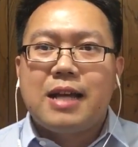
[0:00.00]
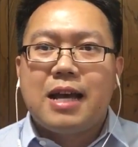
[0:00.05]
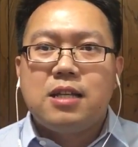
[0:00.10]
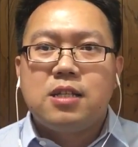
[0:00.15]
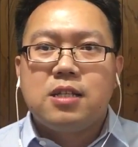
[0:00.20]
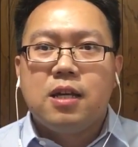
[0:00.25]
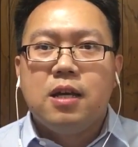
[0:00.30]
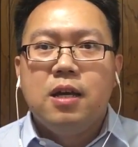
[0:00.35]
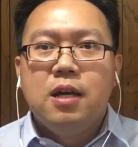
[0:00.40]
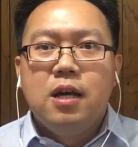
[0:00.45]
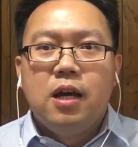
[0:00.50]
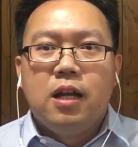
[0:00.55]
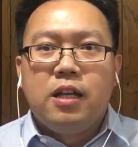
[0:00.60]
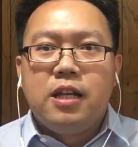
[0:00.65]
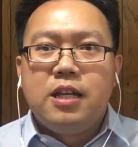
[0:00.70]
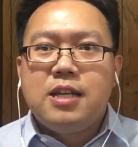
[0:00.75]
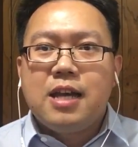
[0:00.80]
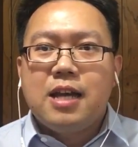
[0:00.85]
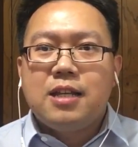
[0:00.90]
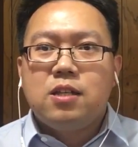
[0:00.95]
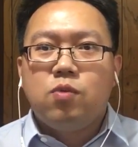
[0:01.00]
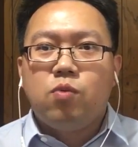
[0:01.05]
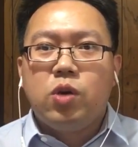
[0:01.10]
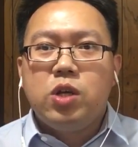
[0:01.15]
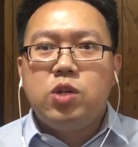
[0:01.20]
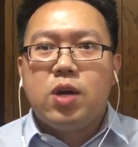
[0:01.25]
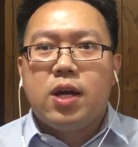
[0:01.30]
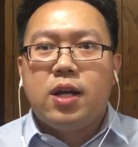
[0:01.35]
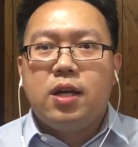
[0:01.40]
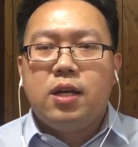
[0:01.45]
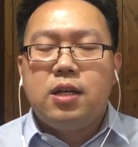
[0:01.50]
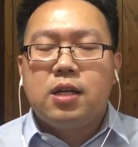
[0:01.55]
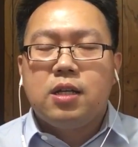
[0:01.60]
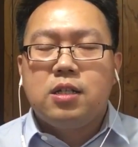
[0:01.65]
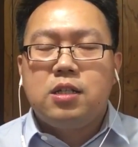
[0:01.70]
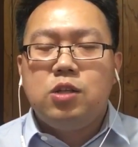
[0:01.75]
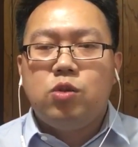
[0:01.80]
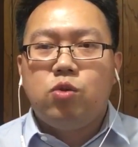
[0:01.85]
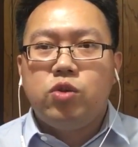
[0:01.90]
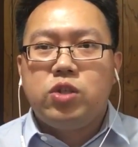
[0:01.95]
但是林先生维权的一个
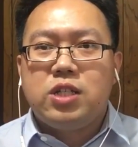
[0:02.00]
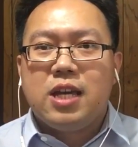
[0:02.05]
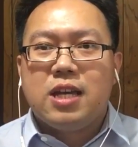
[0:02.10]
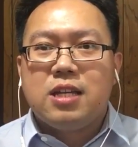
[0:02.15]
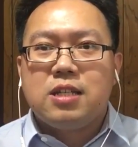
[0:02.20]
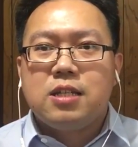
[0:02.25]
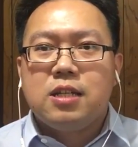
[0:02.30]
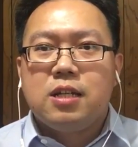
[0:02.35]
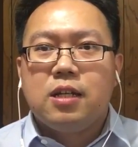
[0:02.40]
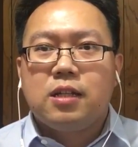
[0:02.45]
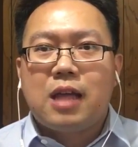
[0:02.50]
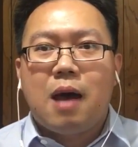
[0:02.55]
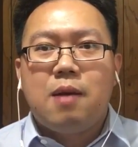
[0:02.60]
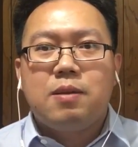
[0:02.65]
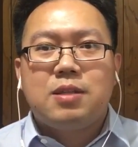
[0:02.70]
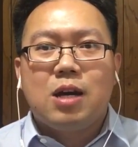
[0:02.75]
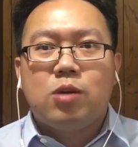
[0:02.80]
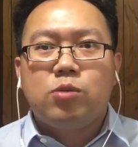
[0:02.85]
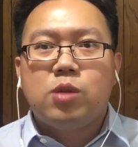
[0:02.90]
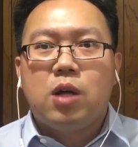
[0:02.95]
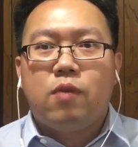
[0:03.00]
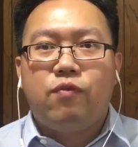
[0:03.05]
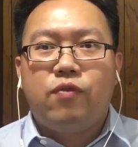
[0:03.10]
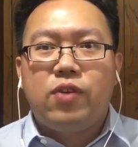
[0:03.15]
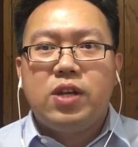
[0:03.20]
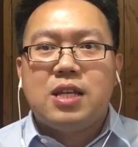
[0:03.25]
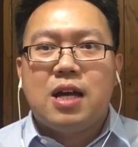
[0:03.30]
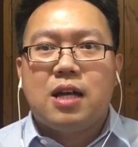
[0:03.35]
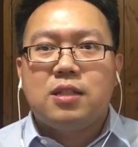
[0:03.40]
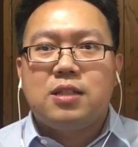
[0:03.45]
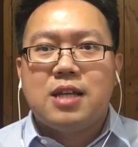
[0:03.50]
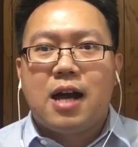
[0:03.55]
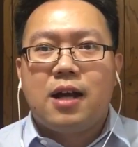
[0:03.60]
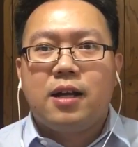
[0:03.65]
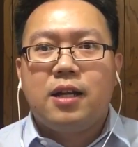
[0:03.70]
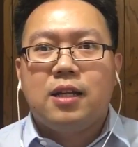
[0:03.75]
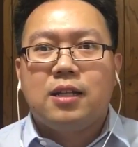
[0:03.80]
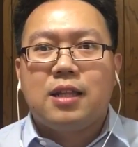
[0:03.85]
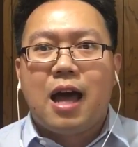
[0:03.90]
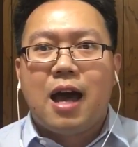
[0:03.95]
记录显示呢，他遭到非常强
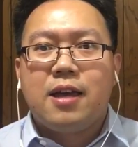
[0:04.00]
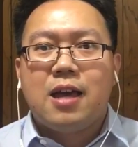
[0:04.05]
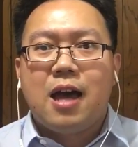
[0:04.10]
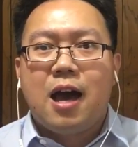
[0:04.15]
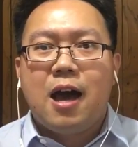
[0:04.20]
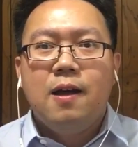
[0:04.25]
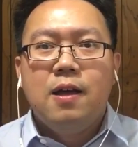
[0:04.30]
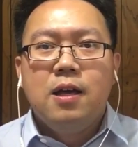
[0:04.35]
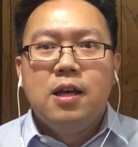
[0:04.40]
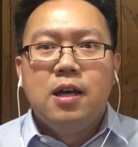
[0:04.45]
烈的打压，